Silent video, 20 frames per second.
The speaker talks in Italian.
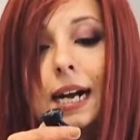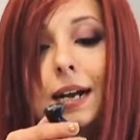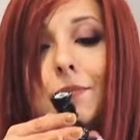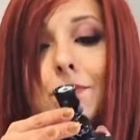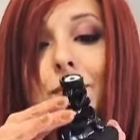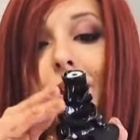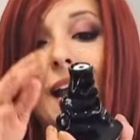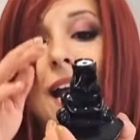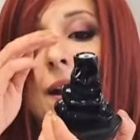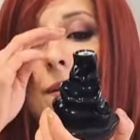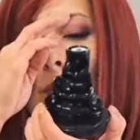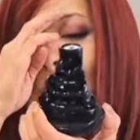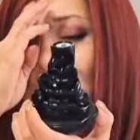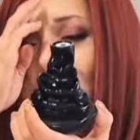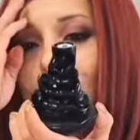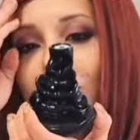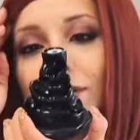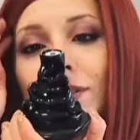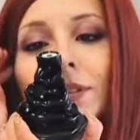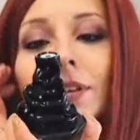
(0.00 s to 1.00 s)

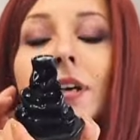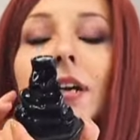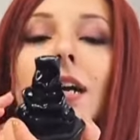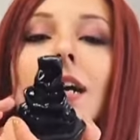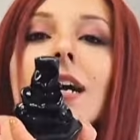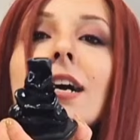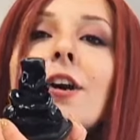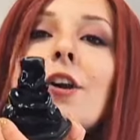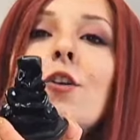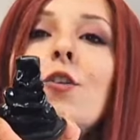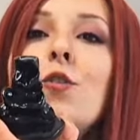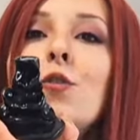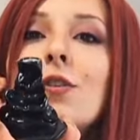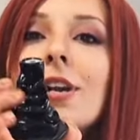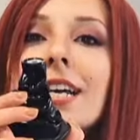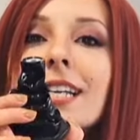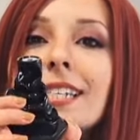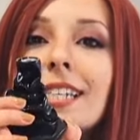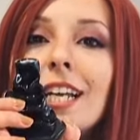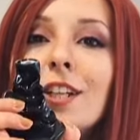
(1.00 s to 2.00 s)
abbiamo
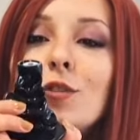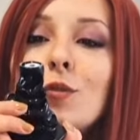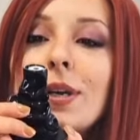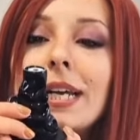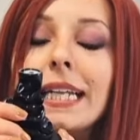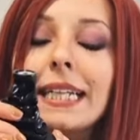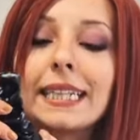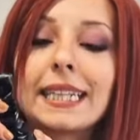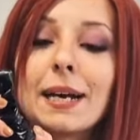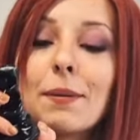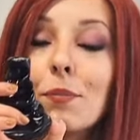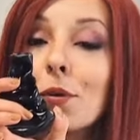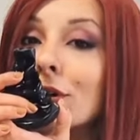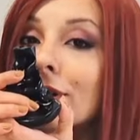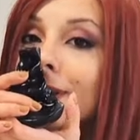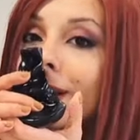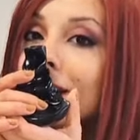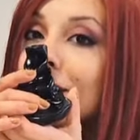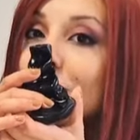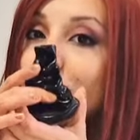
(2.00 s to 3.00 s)
una statuetta
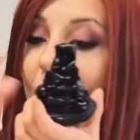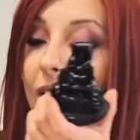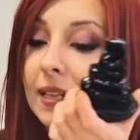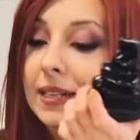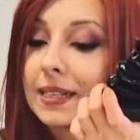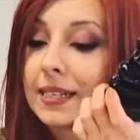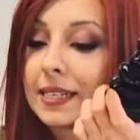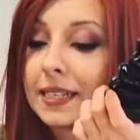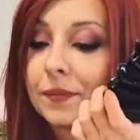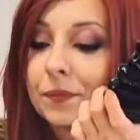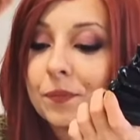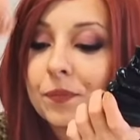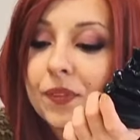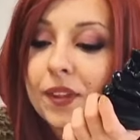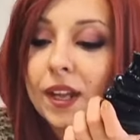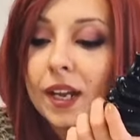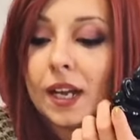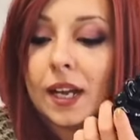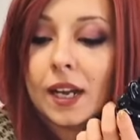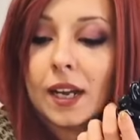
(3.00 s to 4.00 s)
porta incensi.
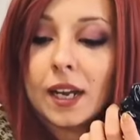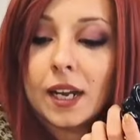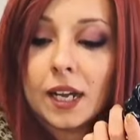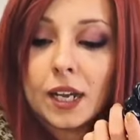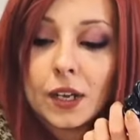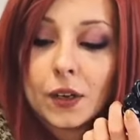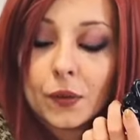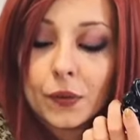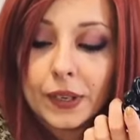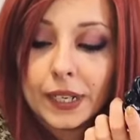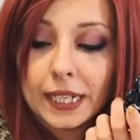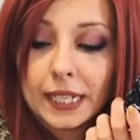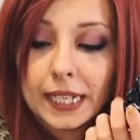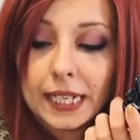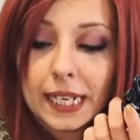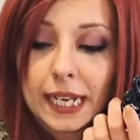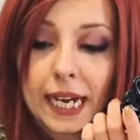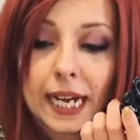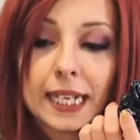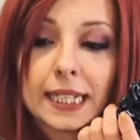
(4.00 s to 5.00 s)

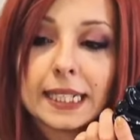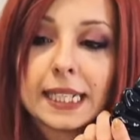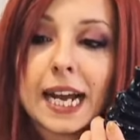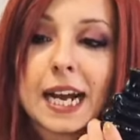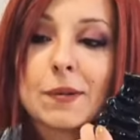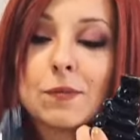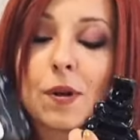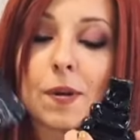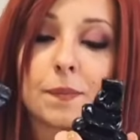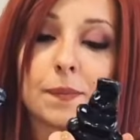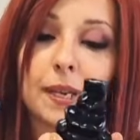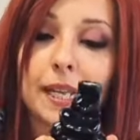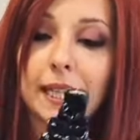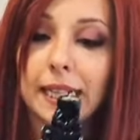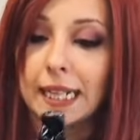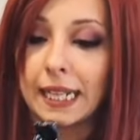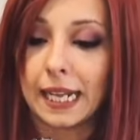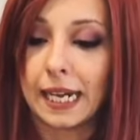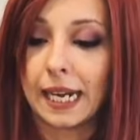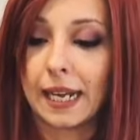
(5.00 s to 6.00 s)
Quindi andiamo a
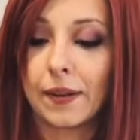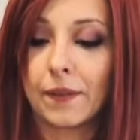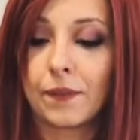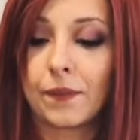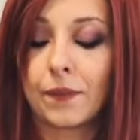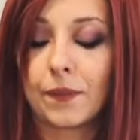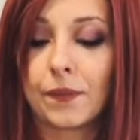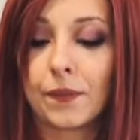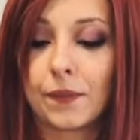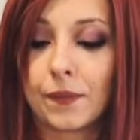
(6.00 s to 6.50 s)
mettere